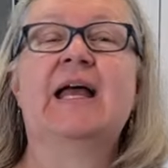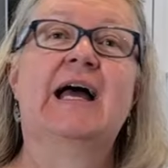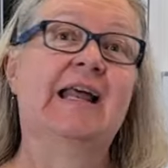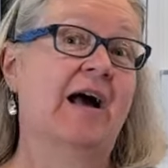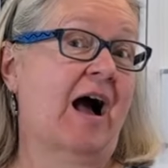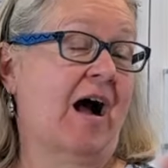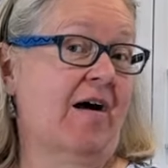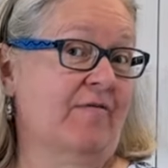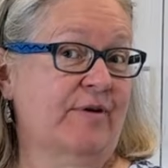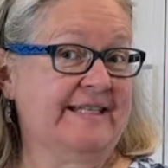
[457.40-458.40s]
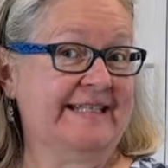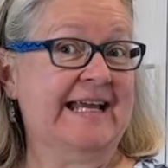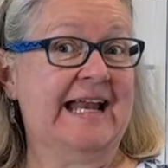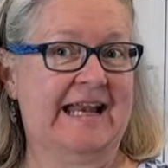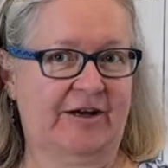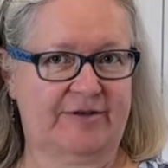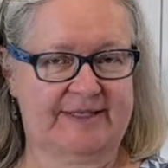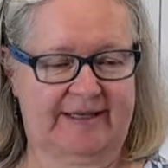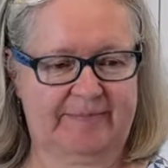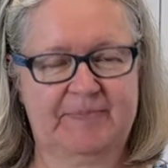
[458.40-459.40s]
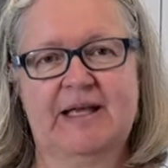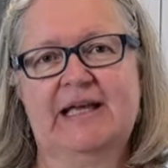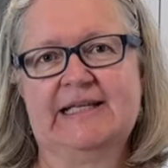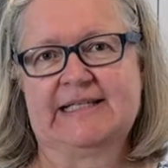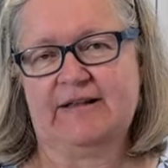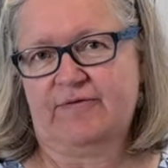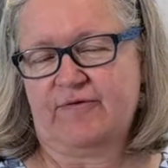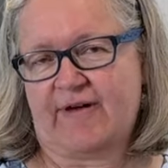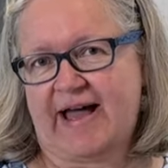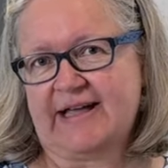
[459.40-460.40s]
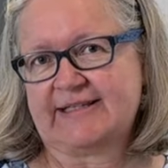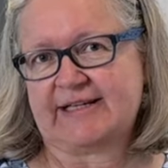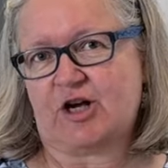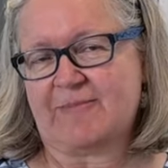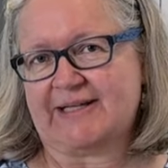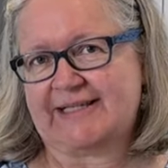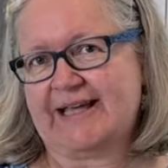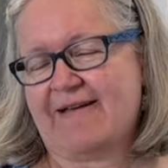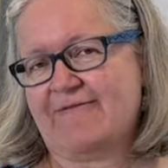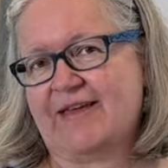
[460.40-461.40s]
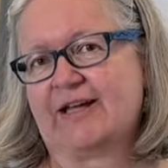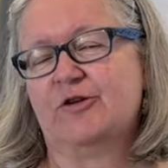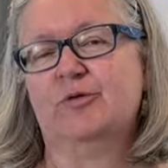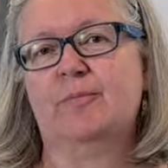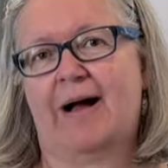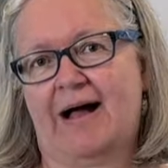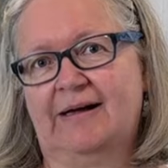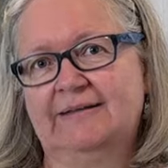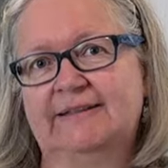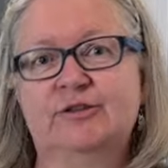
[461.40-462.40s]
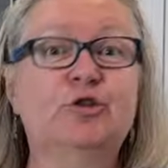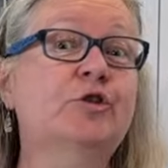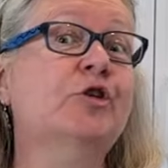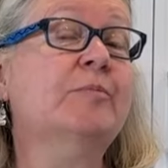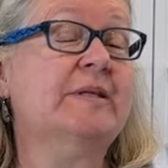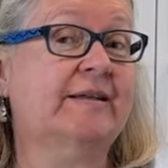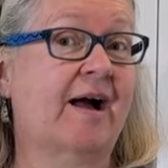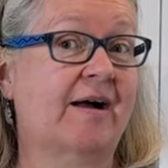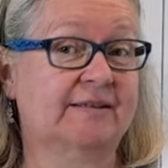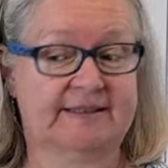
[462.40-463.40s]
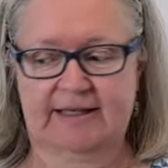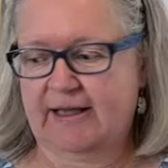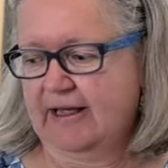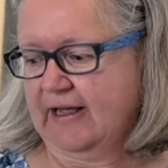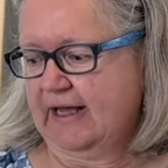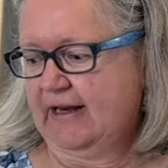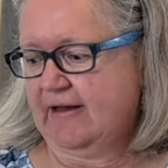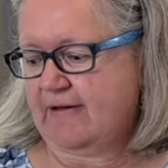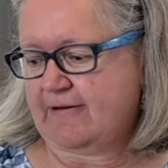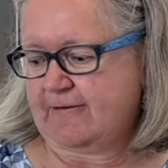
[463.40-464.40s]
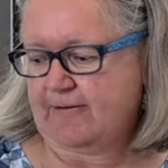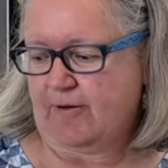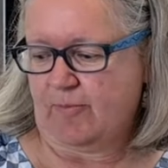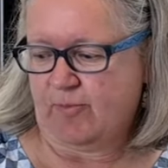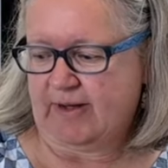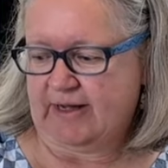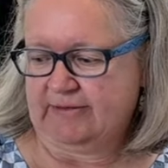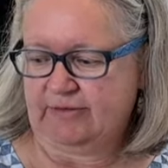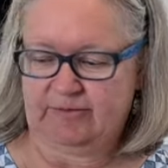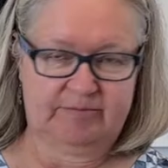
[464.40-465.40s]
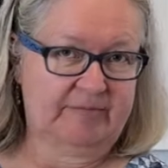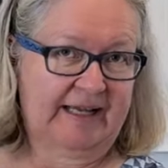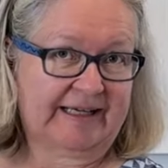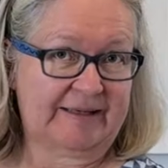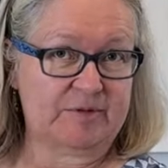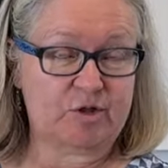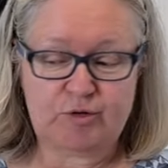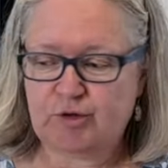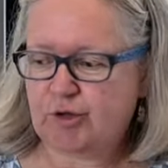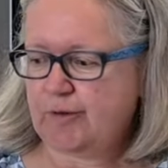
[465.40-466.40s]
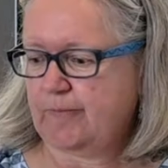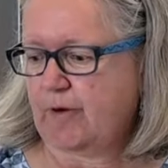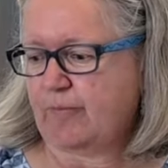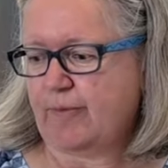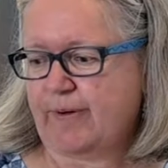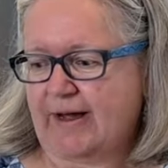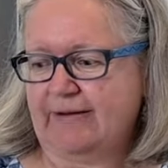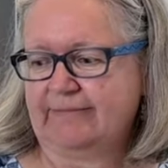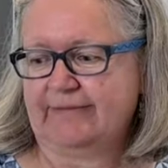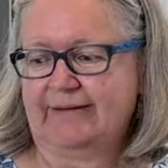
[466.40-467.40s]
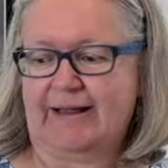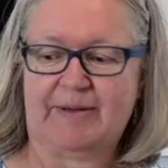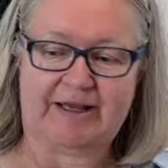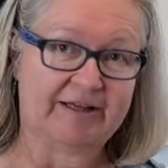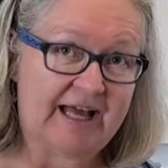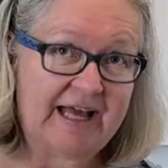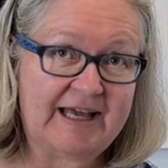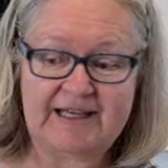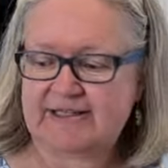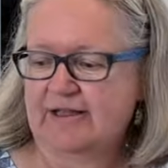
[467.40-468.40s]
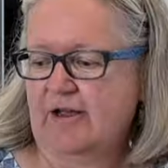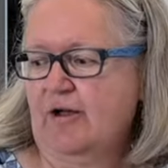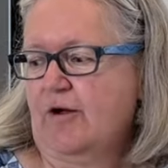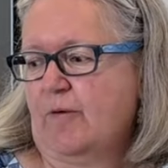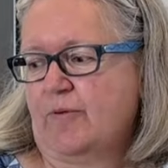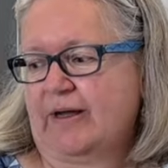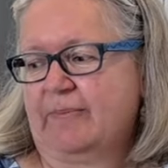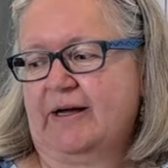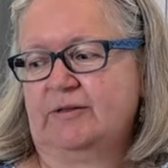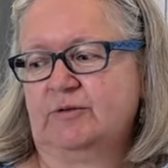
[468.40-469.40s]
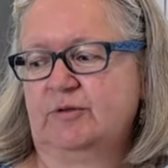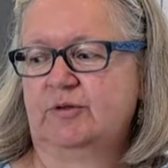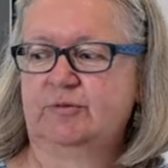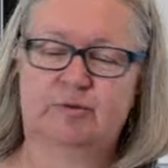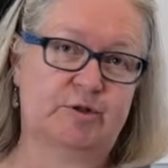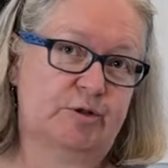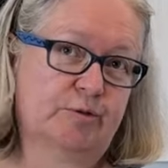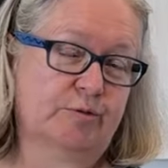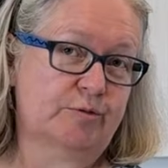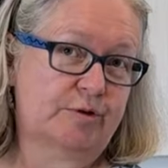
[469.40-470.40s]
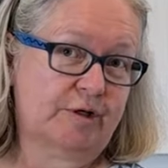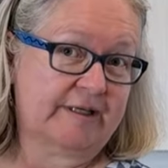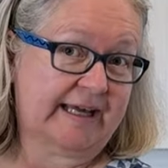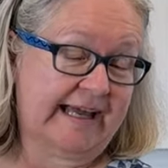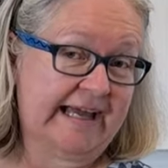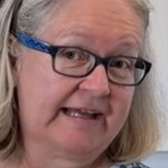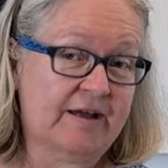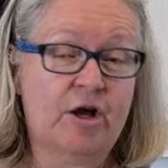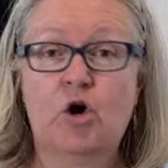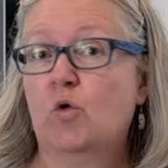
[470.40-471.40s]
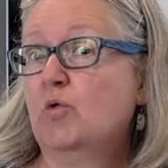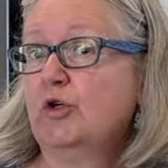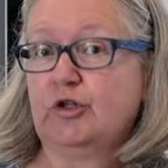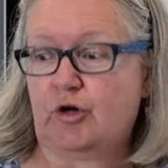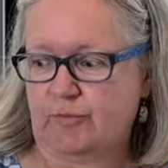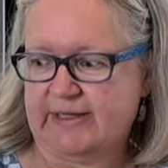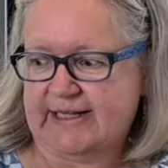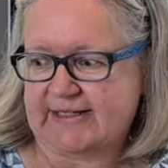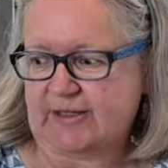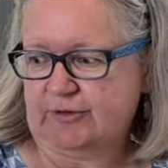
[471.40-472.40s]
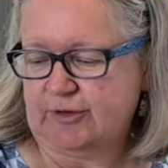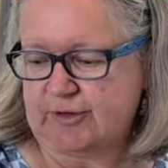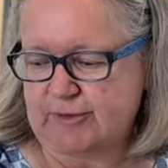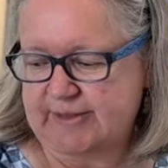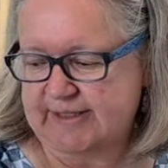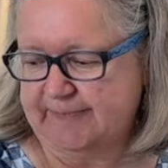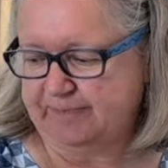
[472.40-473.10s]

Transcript: Alors, voici la recette. Ce qu'il faut faire, c'est commencer avec une base d'une demi-tasse. Alors, on peut prendre de la crème sûre, on peut prendre de la mayonnaise, on pourrait prendre du yogourt grec ou une combinaison de ceux-ci.